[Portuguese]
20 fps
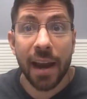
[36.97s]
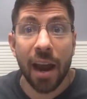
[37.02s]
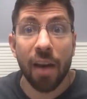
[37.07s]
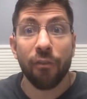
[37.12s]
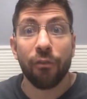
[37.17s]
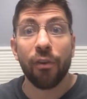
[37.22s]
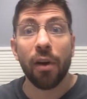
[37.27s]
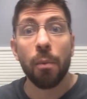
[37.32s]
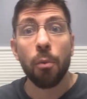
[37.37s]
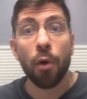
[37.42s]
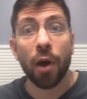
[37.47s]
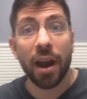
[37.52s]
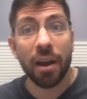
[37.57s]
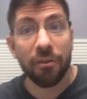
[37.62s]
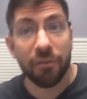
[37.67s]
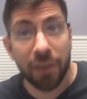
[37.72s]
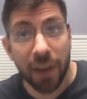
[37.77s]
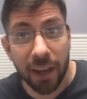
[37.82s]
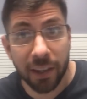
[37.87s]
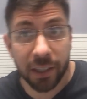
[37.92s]
É, vamos
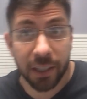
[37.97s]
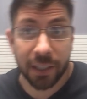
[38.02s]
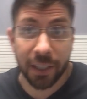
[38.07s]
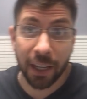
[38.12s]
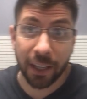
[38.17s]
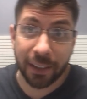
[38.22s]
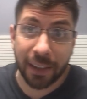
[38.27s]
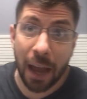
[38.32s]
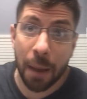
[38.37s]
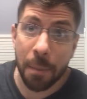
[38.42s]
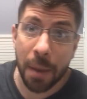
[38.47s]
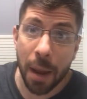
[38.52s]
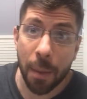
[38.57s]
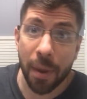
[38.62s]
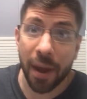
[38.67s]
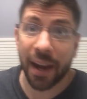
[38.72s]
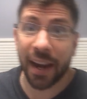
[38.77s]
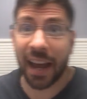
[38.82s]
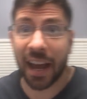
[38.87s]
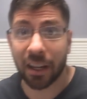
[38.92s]
rever se você tá mesmo
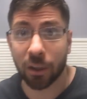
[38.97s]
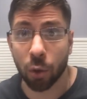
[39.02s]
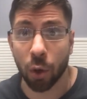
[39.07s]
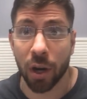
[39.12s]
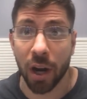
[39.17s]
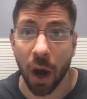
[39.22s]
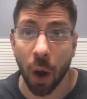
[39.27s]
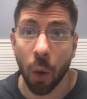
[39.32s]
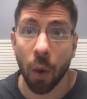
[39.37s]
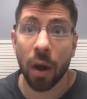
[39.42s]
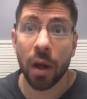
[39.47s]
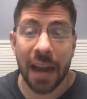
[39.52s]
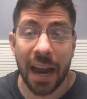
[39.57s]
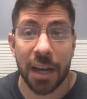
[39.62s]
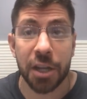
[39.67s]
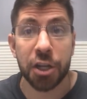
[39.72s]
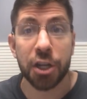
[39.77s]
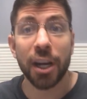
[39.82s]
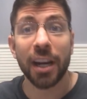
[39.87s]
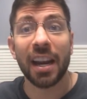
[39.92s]
ereto ou não. Né?
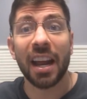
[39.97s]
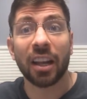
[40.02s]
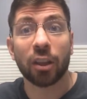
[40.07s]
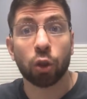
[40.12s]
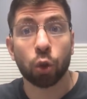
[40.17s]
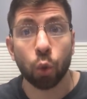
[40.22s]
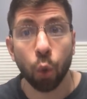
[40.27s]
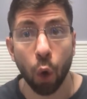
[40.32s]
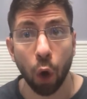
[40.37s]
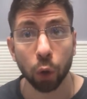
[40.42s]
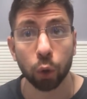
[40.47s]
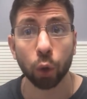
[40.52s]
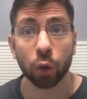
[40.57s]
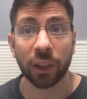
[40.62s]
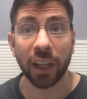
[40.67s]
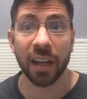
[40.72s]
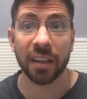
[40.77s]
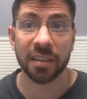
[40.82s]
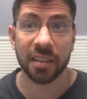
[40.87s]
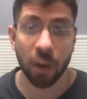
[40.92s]
Tira todo o
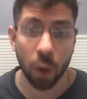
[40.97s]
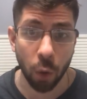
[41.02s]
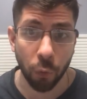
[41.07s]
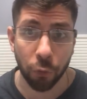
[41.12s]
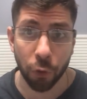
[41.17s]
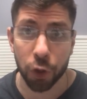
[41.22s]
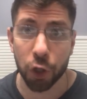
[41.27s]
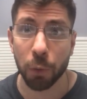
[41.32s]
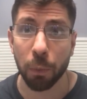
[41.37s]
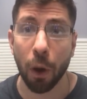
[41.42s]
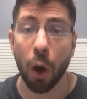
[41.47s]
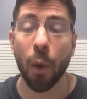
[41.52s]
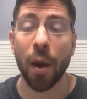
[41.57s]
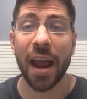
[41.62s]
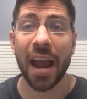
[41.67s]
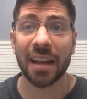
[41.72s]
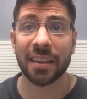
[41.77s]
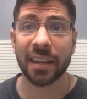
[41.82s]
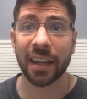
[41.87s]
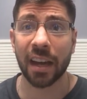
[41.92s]
tesão do futebol. É
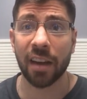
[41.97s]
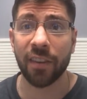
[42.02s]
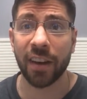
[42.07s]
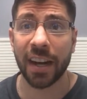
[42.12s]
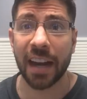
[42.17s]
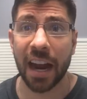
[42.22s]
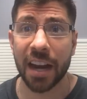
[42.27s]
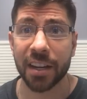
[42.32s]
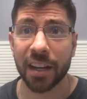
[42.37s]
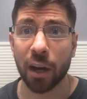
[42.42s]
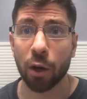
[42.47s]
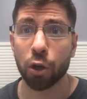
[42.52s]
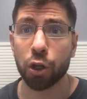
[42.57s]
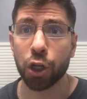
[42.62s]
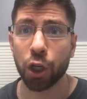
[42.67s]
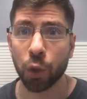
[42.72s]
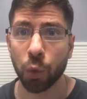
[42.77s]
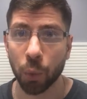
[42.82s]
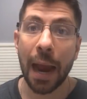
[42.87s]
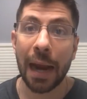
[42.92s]
essa que é a verdade,
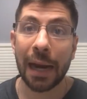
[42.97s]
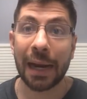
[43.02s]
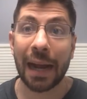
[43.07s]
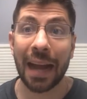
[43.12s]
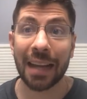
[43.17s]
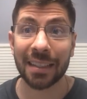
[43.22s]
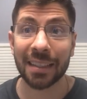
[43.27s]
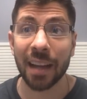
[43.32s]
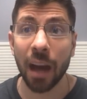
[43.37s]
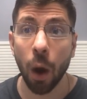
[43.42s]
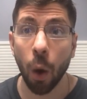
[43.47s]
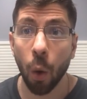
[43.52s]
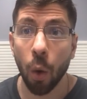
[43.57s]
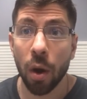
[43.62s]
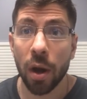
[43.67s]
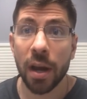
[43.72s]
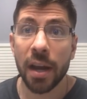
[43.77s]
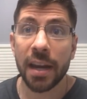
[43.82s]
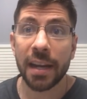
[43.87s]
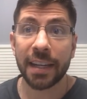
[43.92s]
garotinho. Casão,
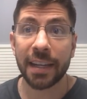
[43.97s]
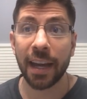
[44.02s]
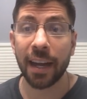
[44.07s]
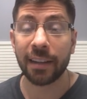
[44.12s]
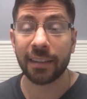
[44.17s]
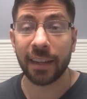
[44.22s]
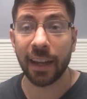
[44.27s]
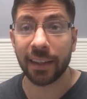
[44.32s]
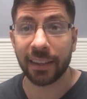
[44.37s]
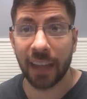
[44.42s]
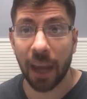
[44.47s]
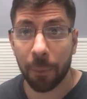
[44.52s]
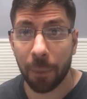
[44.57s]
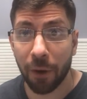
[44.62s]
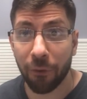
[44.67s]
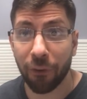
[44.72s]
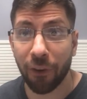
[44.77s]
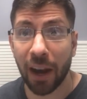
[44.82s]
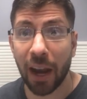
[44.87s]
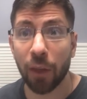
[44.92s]
o que, que você tem
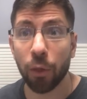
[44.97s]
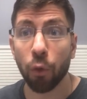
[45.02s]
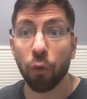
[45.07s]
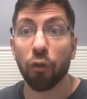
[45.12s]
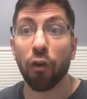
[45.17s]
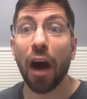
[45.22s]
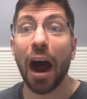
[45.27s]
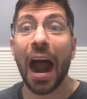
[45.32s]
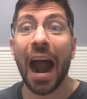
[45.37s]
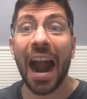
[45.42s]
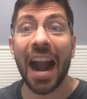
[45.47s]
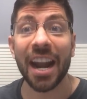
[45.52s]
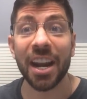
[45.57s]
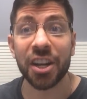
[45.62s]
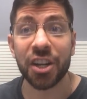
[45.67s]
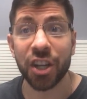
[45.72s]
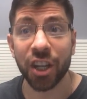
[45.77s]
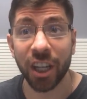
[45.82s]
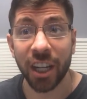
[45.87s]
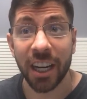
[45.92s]
para falar do
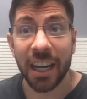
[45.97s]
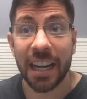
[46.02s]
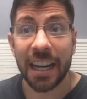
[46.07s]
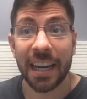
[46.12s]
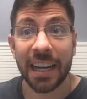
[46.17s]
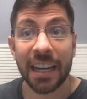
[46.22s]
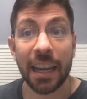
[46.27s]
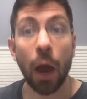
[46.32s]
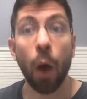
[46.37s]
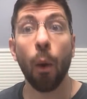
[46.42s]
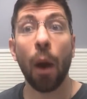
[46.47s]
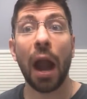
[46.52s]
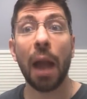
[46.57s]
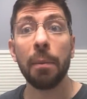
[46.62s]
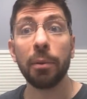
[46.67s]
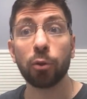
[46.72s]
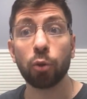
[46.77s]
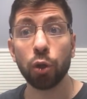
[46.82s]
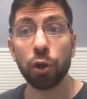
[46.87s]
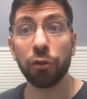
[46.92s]
Vard, que é o
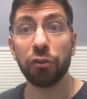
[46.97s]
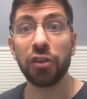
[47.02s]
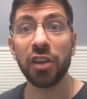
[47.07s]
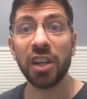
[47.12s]
árbitro de